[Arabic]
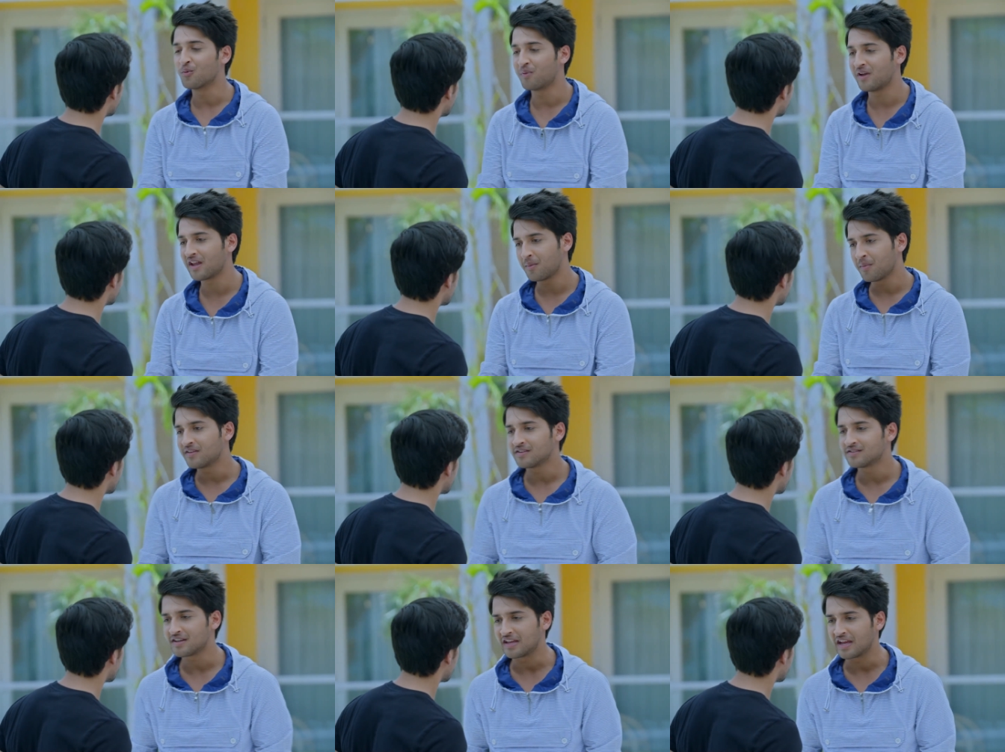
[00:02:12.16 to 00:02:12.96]
مو البيرة
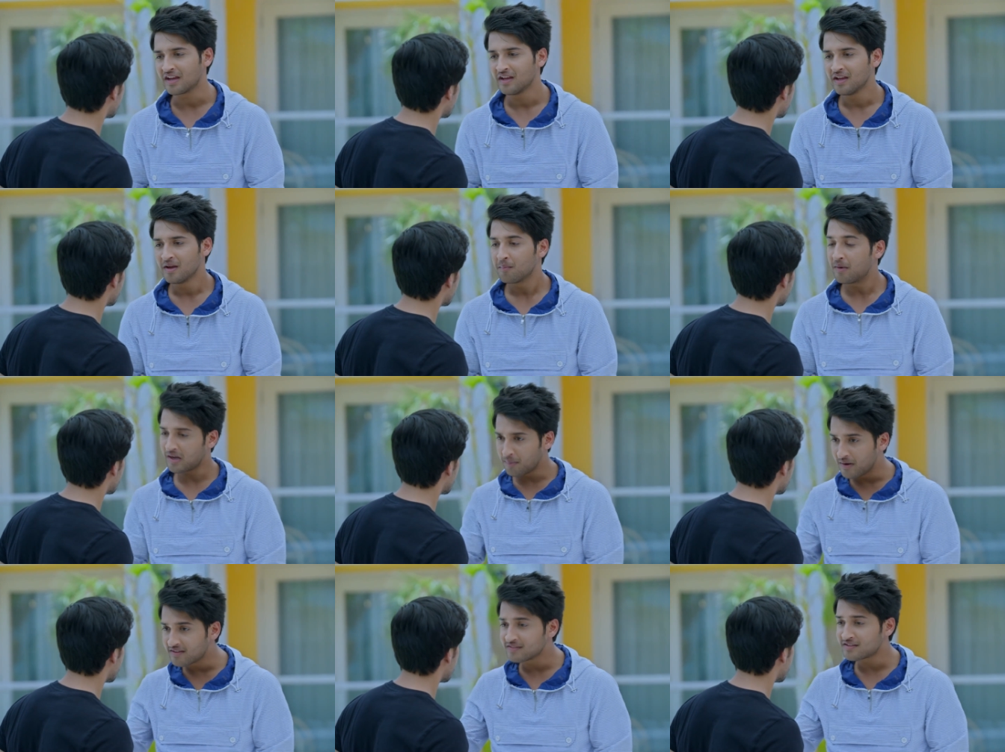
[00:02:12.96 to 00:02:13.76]
الحالة الطارئة
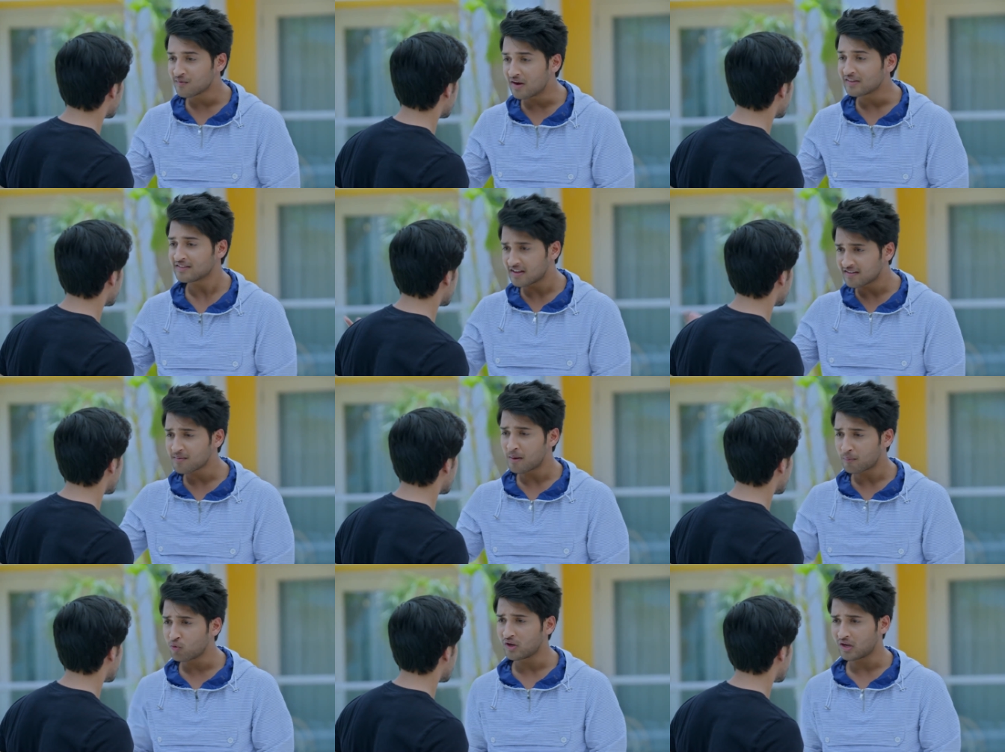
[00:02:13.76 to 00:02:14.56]
الحالة الطارئة اللي
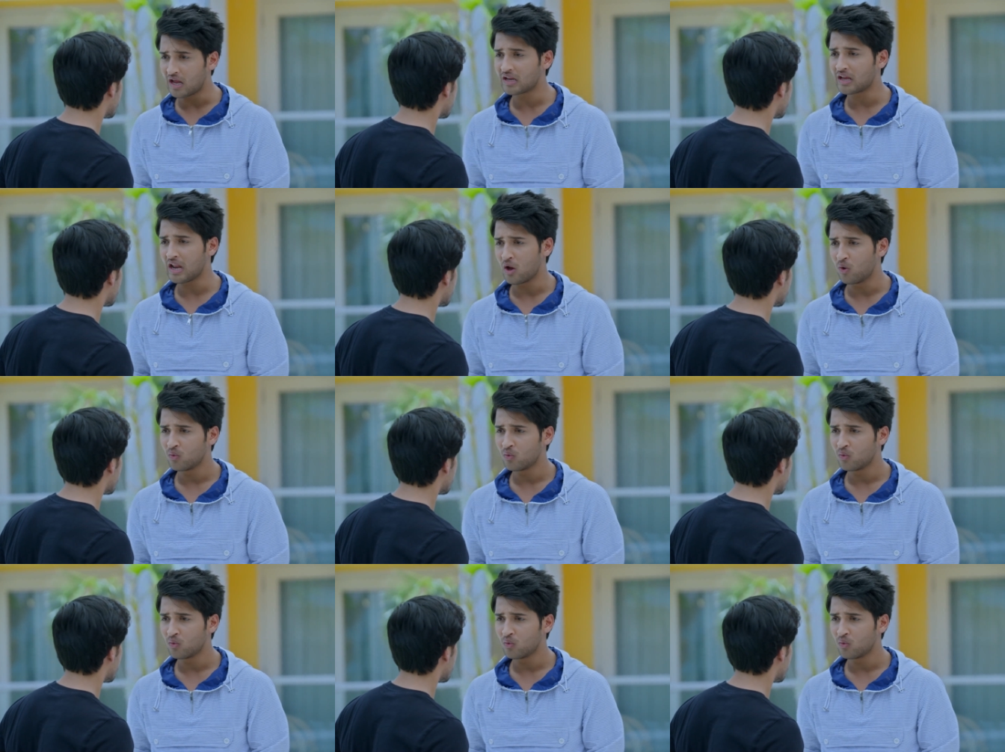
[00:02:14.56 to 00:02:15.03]
كانت بالغرفة